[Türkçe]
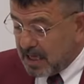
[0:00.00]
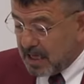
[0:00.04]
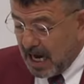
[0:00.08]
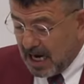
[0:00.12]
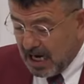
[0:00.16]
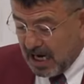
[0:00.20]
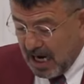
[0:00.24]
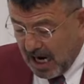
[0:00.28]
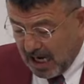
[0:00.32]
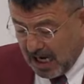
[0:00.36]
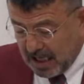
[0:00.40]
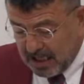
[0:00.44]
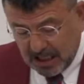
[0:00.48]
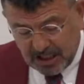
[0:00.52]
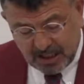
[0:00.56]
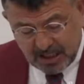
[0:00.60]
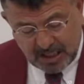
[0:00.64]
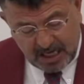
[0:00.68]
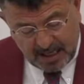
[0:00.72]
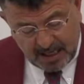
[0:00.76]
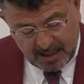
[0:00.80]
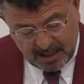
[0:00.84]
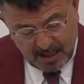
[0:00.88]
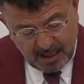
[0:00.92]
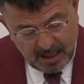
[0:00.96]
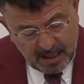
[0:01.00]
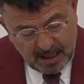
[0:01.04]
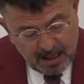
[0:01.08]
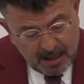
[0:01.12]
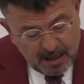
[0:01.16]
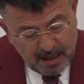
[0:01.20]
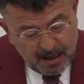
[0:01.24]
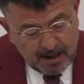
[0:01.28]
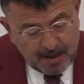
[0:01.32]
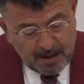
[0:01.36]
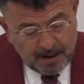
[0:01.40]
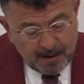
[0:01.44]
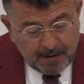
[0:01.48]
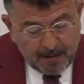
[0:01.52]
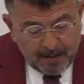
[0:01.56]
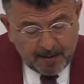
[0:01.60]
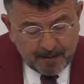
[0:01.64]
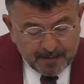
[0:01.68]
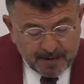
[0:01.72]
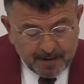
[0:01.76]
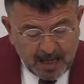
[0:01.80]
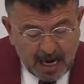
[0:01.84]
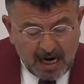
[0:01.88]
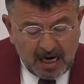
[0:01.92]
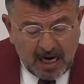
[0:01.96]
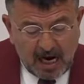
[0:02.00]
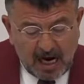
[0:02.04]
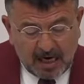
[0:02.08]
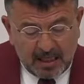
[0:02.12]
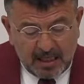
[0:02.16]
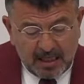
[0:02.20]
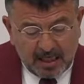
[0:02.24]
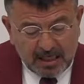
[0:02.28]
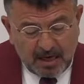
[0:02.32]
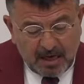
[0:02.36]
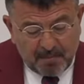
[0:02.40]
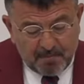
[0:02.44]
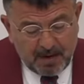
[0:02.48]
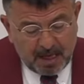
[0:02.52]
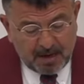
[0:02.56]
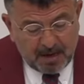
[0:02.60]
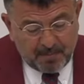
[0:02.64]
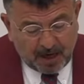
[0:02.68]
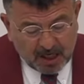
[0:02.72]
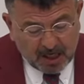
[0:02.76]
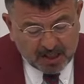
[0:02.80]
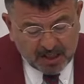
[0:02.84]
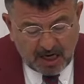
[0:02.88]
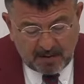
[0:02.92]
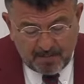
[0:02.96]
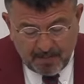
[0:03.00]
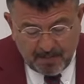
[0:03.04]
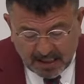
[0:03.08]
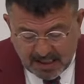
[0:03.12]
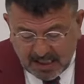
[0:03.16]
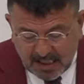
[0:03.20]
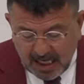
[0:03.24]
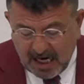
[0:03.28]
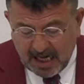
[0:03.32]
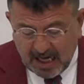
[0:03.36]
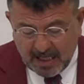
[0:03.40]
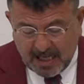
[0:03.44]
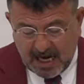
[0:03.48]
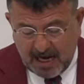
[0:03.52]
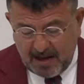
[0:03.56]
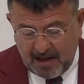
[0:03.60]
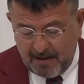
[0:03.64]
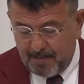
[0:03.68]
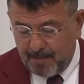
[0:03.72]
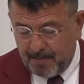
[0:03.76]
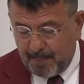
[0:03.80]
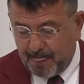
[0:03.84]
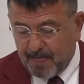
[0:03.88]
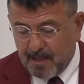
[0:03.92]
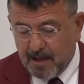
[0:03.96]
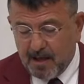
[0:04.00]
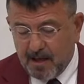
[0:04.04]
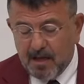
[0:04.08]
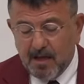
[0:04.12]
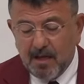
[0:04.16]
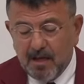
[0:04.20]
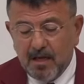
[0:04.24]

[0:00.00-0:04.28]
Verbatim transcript: Değerli arkadaşlar, değerli arkadaşlar bir başka mesele de